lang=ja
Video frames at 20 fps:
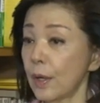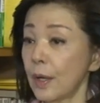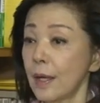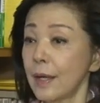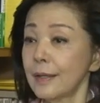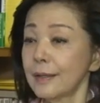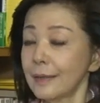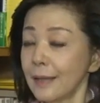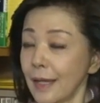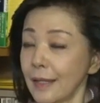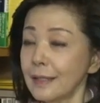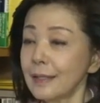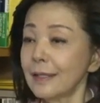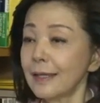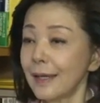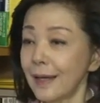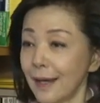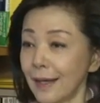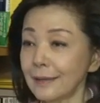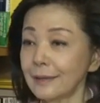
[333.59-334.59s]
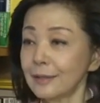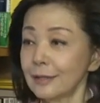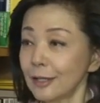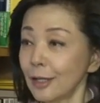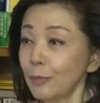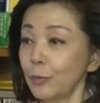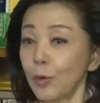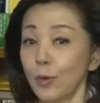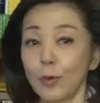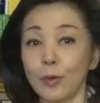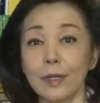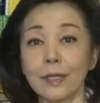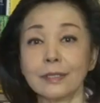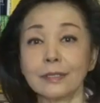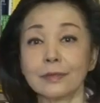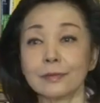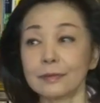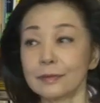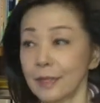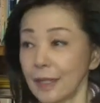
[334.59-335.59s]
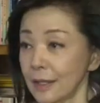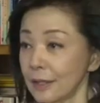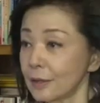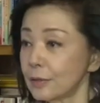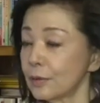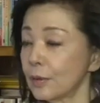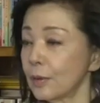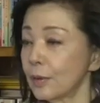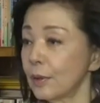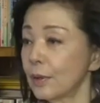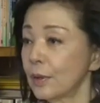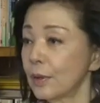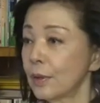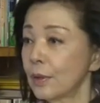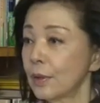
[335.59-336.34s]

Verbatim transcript: うん、何があってもおかしくないと。